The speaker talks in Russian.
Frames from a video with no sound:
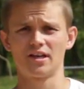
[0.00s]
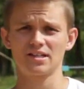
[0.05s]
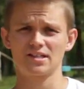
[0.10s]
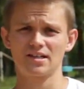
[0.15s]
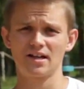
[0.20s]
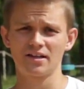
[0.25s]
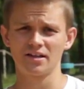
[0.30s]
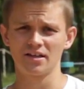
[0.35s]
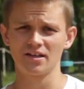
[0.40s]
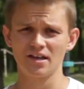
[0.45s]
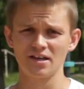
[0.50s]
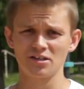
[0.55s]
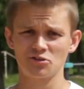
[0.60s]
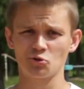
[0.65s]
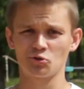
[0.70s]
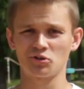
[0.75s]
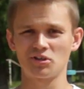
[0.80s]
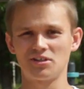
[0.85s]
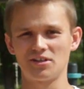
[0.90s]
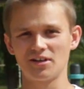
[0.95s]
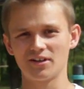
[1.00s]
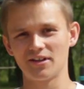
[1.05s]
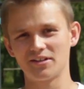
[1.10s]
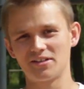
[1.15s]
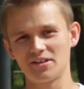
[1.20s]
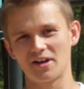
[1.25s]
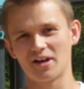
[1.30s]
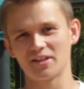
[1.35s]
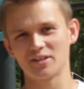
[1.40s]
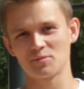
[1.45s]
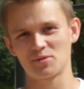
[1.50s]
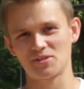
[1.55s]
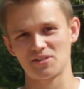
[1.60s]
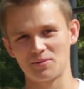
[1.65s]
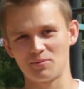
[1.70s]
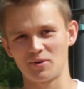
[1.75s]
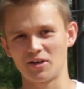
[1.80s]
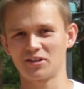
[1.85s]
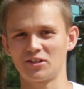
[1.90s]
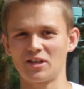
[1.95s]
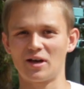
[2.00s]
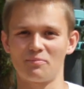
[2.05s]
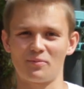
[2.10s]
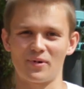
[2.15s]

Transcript: Если они есть, то не делайте рядом с ними, это